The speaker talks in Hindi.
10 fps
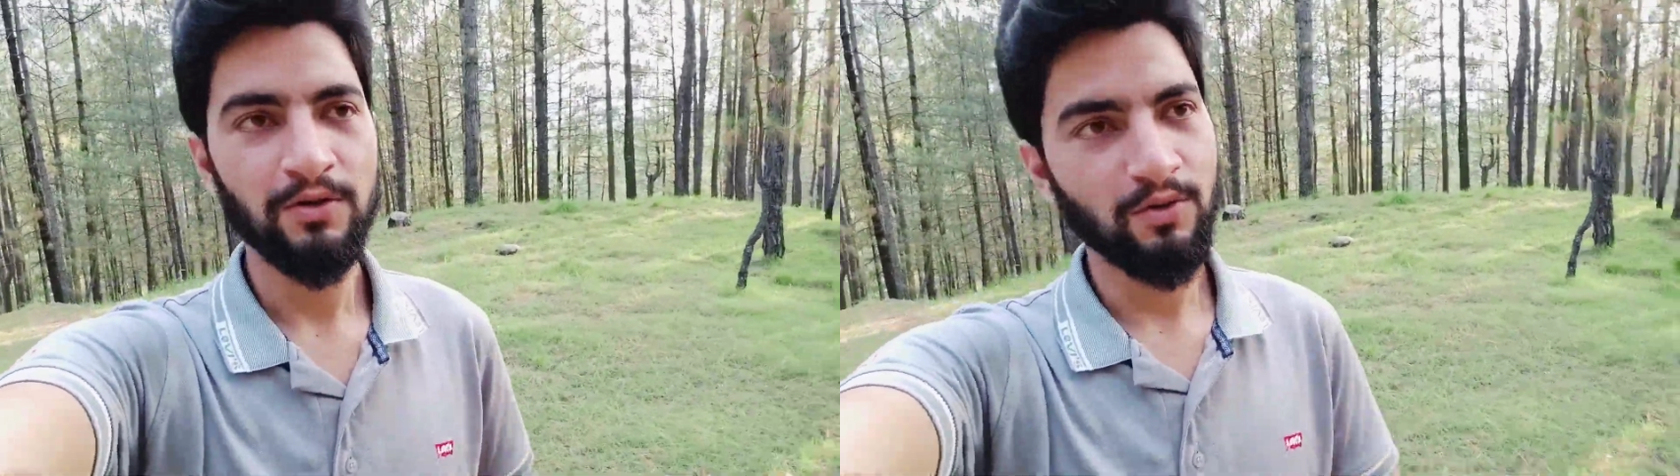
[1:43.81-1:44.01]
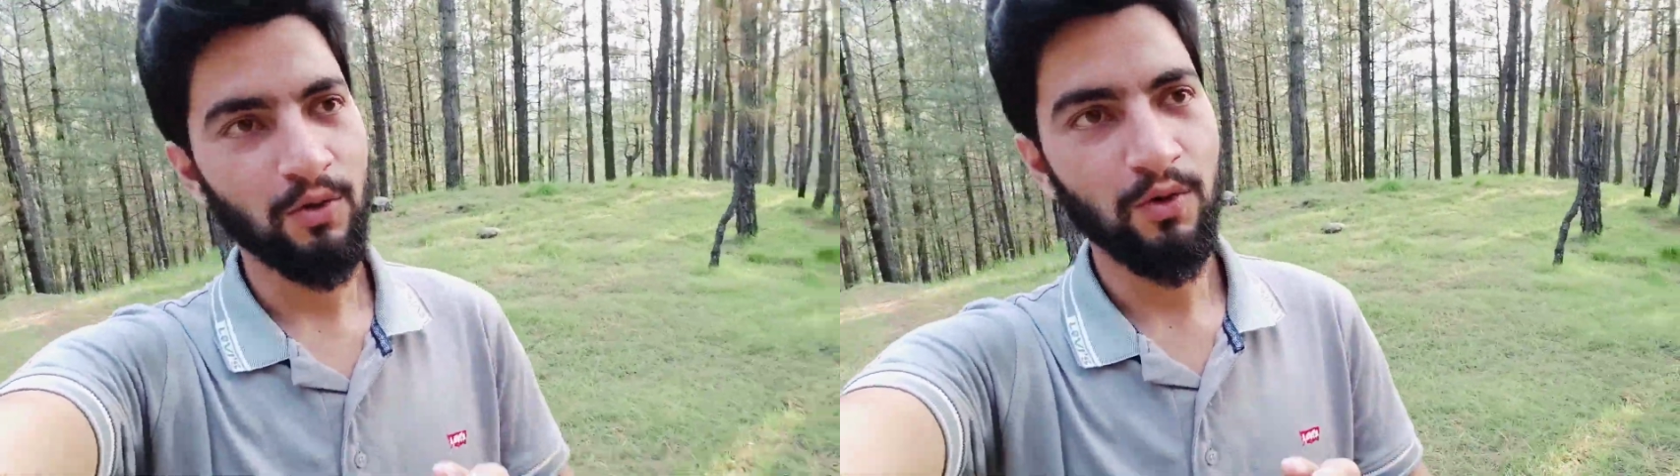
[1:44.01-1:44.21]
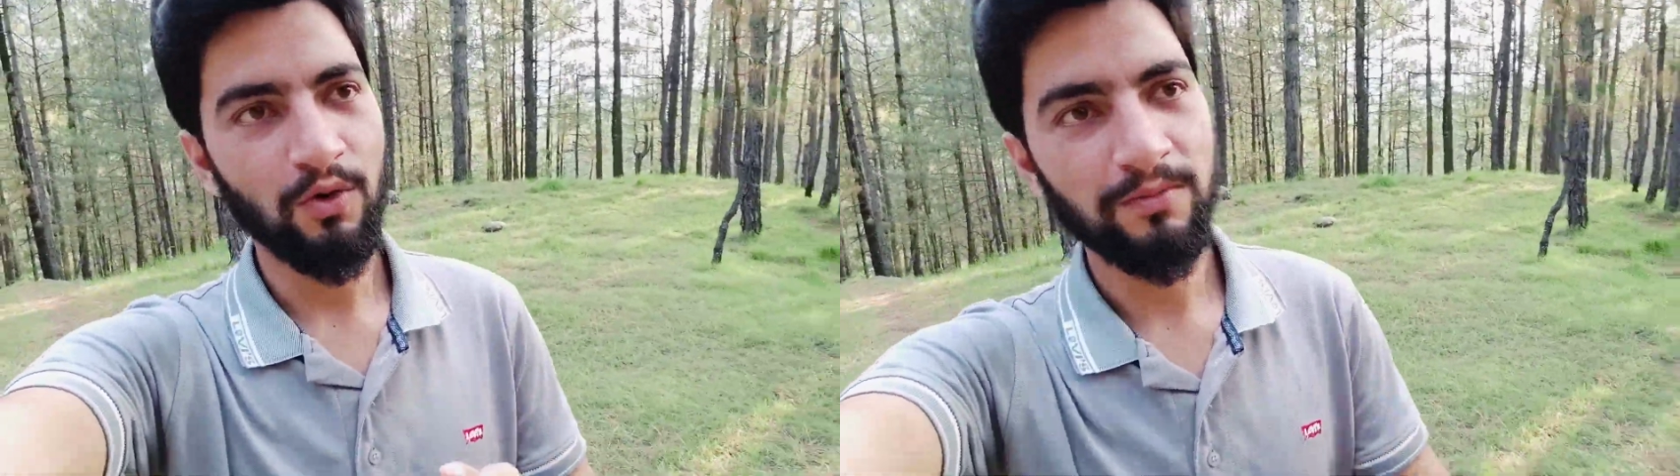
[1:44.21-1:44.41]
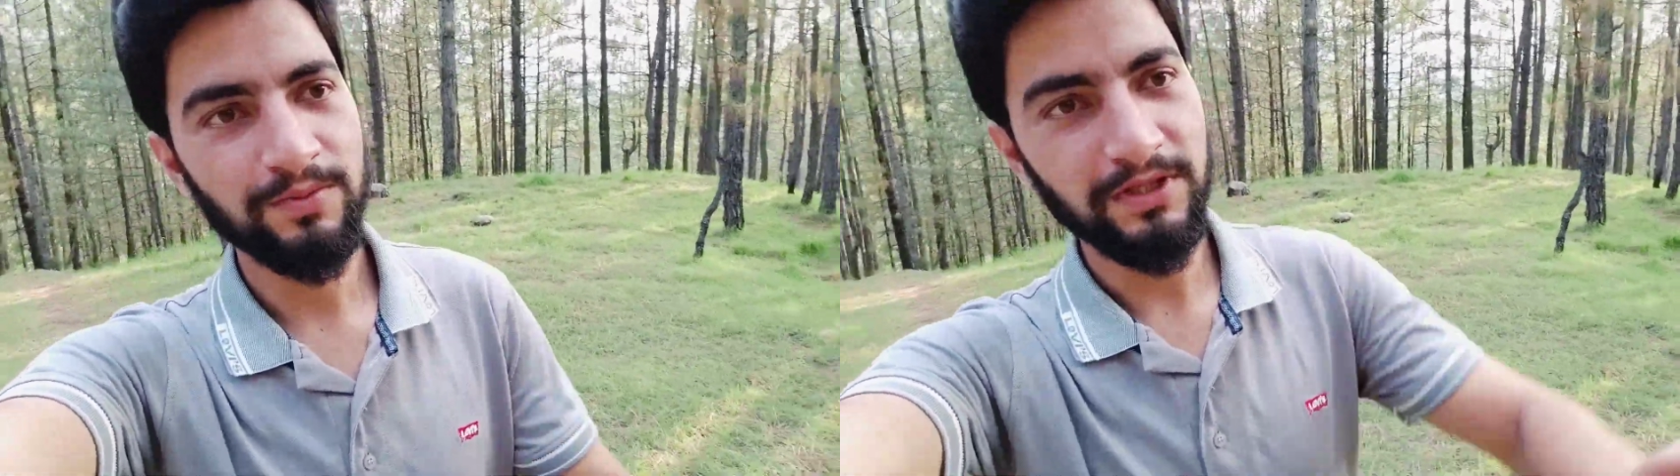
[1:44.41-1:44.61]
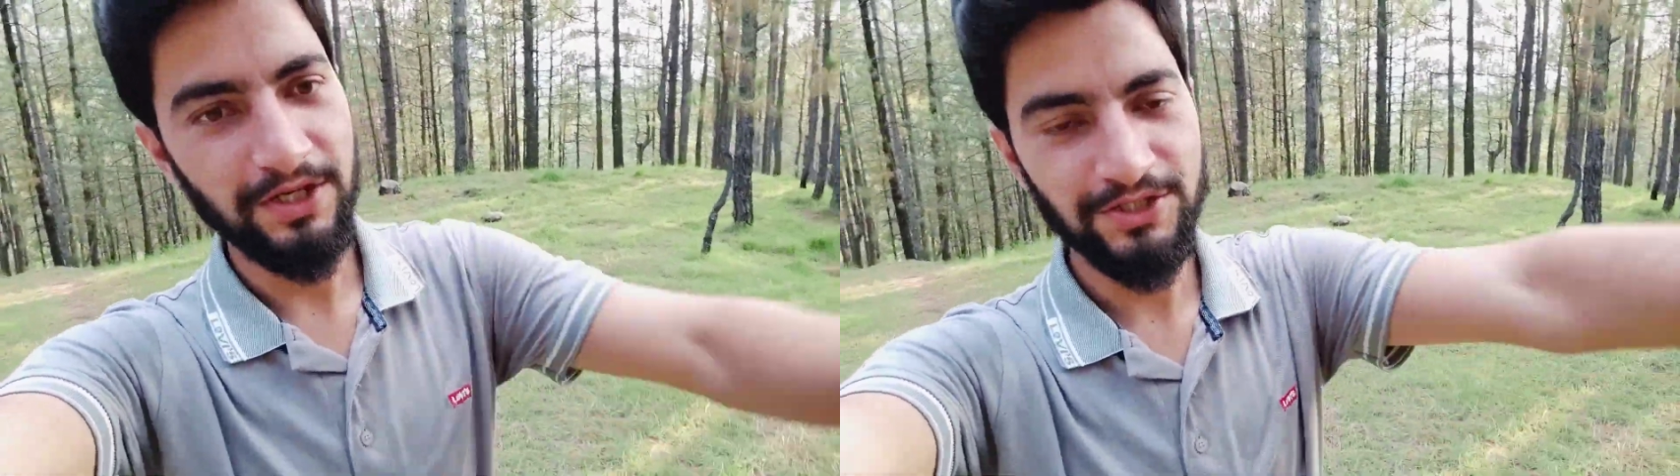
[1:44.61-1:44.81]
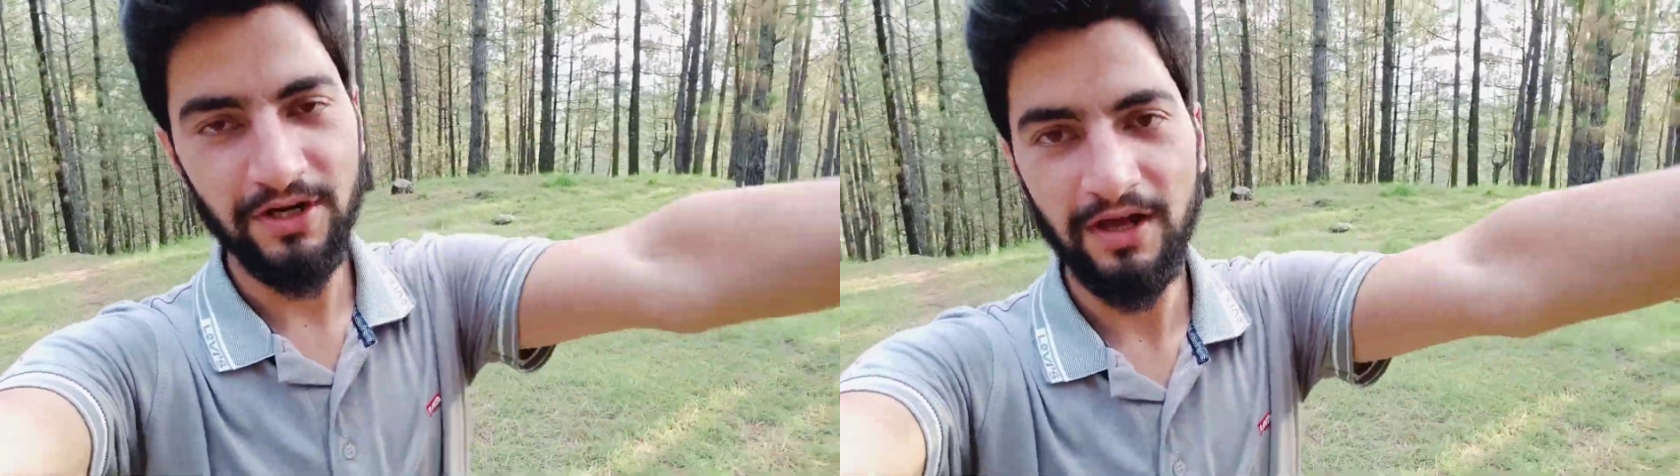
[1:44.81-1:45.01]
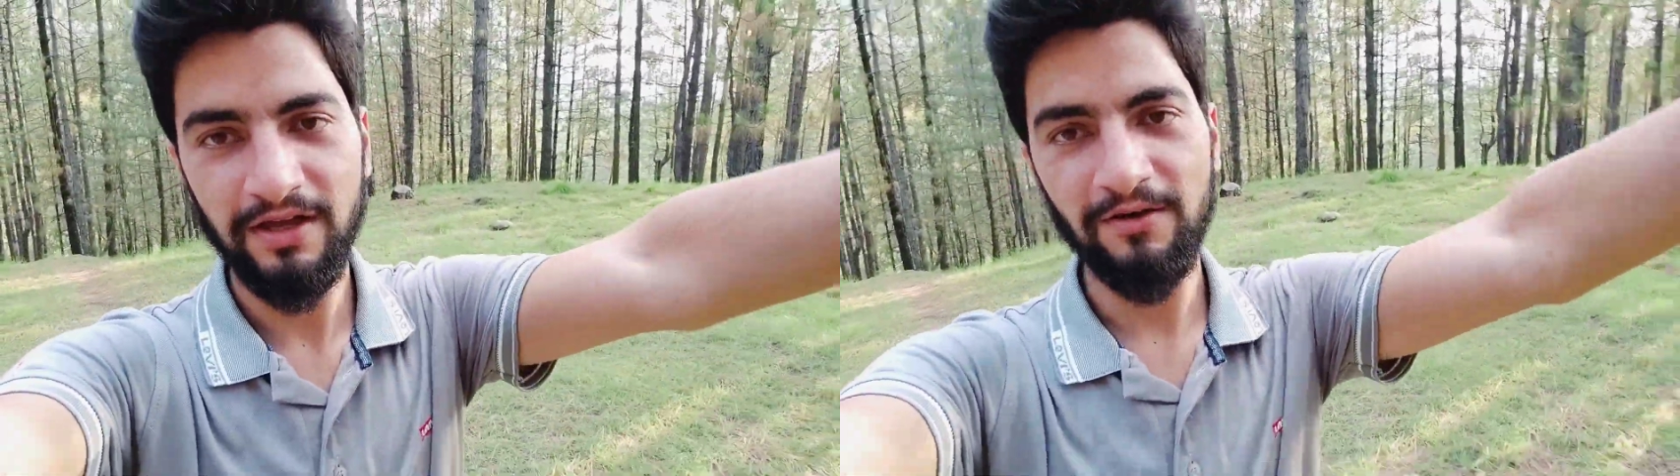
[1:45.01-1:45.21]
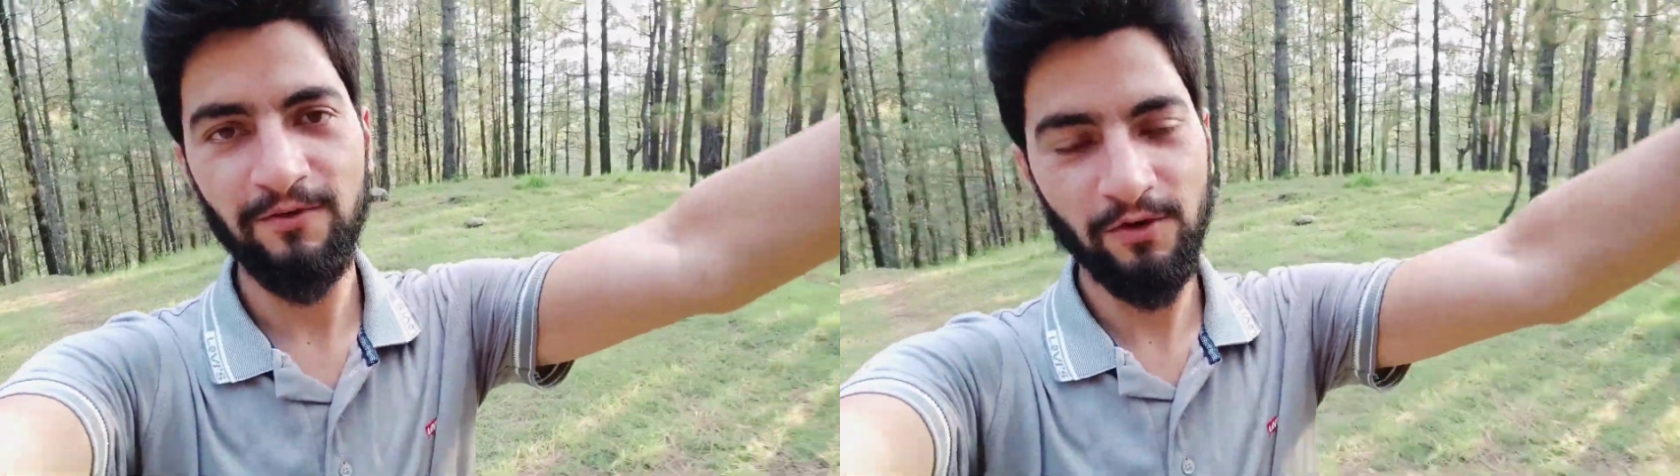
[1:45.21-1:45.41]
तो अब सही चढ़ाई है